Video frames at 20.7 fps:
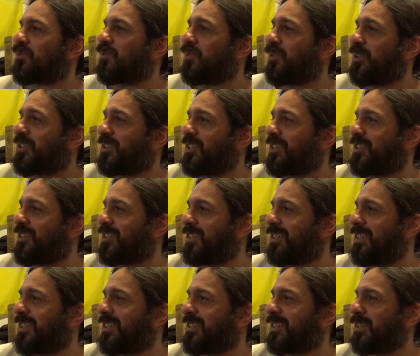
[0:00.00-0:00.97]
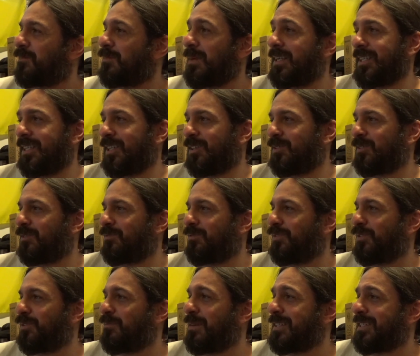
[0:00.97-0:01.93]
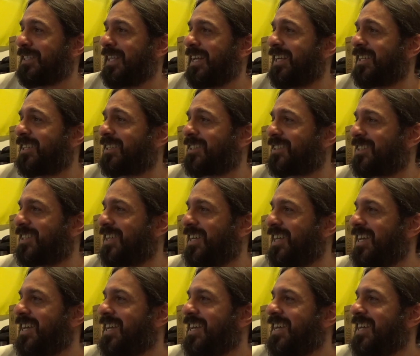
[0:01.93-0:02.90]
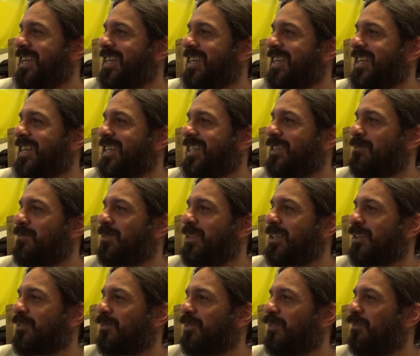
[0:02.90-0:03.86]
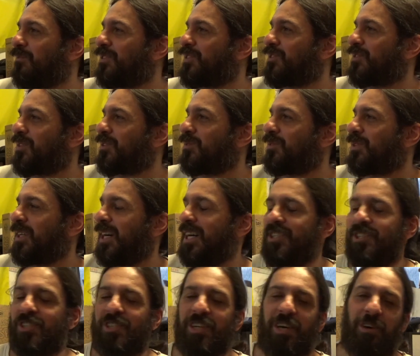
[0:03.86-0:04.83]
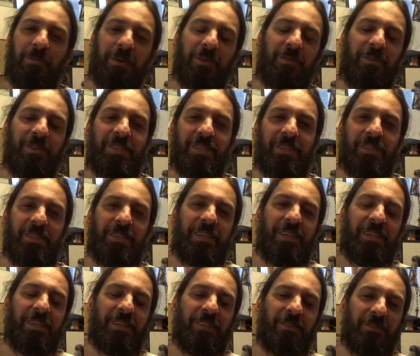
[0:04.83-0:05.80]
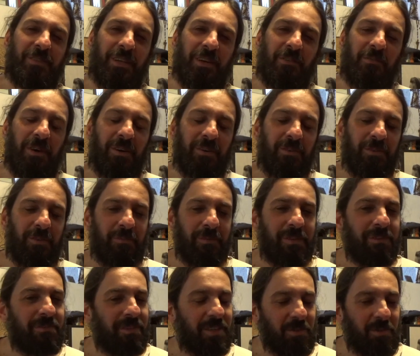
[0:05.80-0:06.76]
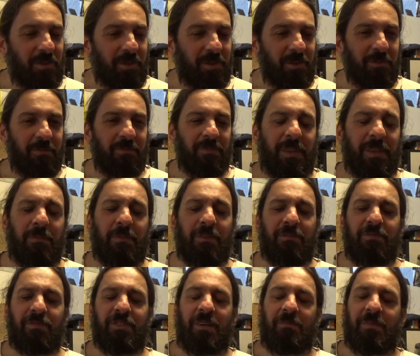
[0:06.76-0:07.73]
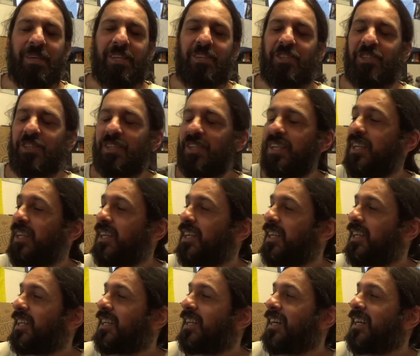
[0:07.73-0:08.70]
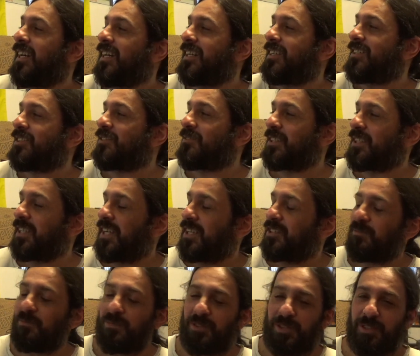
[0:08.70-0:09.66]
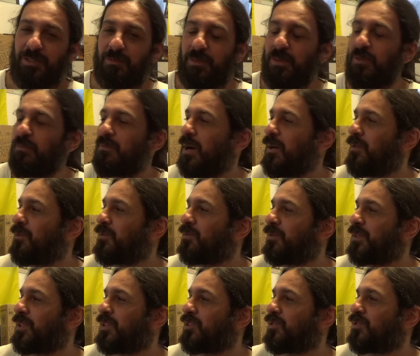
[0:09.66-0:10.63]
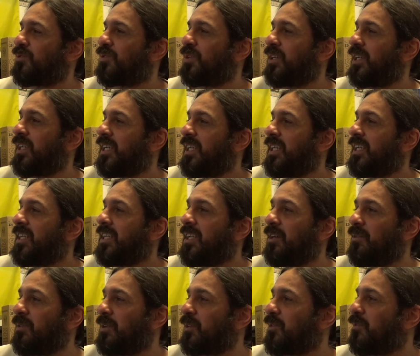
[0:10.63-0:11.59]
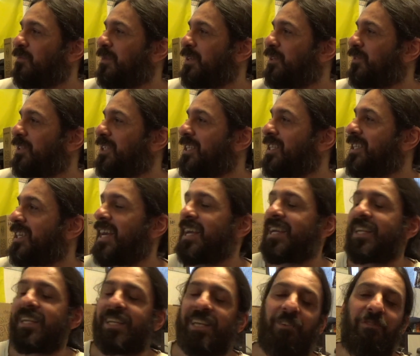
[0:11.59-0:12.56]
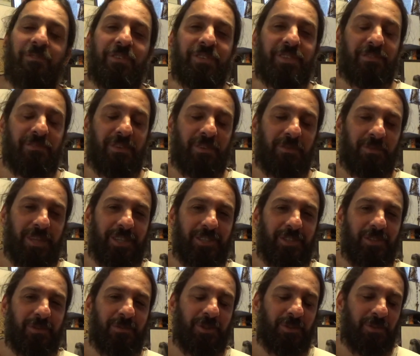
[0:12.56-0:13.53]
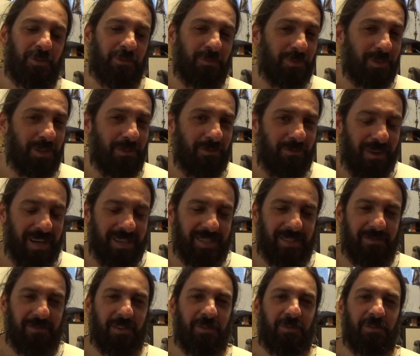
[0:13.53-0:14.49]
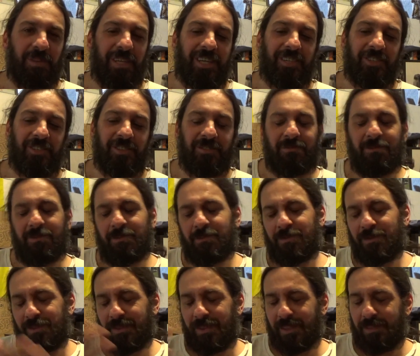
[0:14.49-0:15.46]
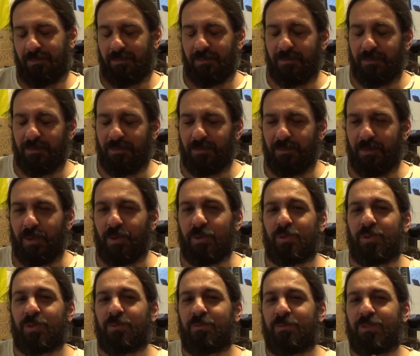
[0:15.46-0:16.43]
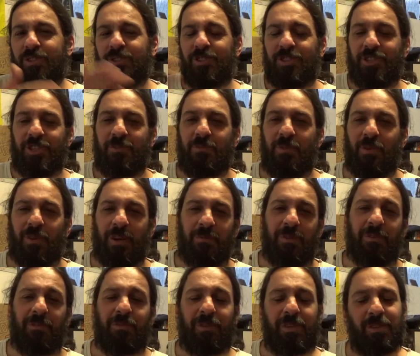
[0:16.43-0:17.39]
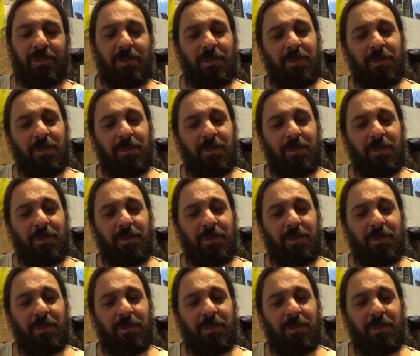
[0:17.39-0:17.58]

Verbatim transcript: coisas, trabalhando foi é uma delas. E terminei que eu não fiz faculdade, é uma coisa que, da qual eu me envergonho profundamente. É, de verdade, eu me sinto meio mal com isso. Não recomendo a ninguém não fazer faculdade, recomendo a todo mundo que faça faculdade. Meu destino, meu caminho foi